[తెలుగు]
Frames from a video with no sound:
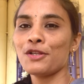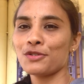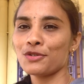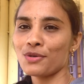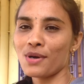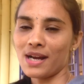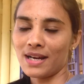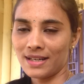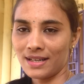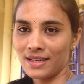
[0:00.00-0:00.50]
సో
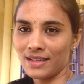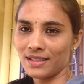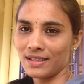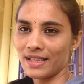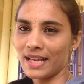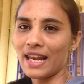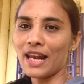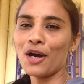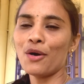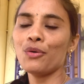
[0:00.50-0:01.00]
అక్కడ
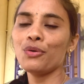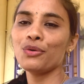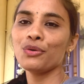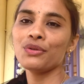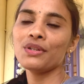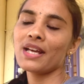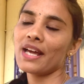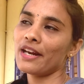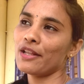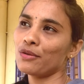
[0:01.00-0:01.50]
ఎలా
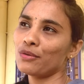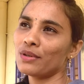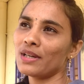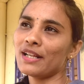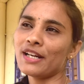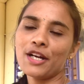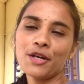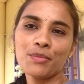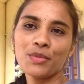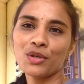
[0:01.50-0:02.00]
ఉంటుంది అనేది
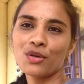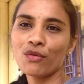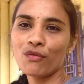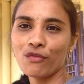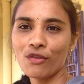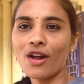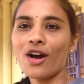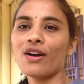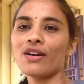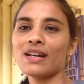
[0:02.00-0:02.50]
కూడా నేను మీకు
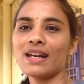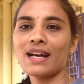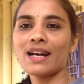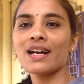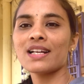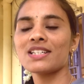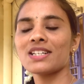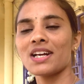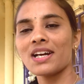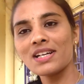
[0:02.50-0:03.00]
బ్లాగ్
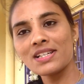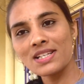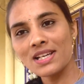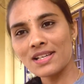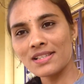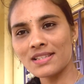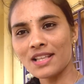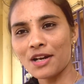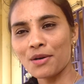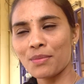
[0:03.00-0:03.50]
లాగా షేర్
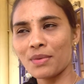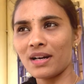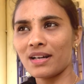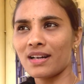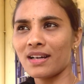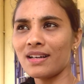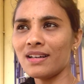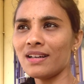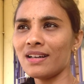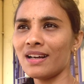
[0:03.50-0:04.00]
చేస్తాను
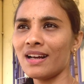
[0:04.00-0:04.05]
అనమాట